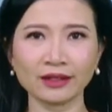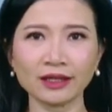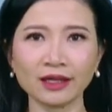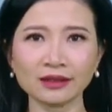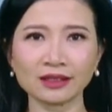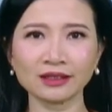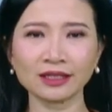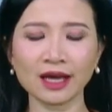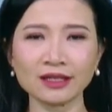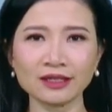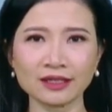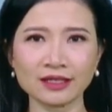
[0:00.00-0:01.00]
gửi đơn thư
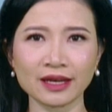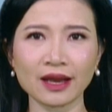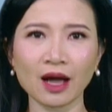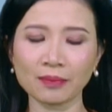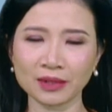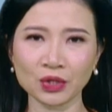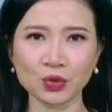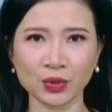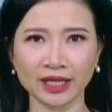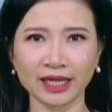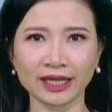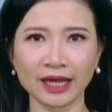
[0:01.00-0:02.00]
đến chương trình hộp thư
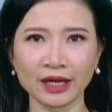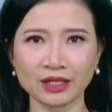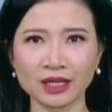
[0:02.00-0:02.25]
truyền hình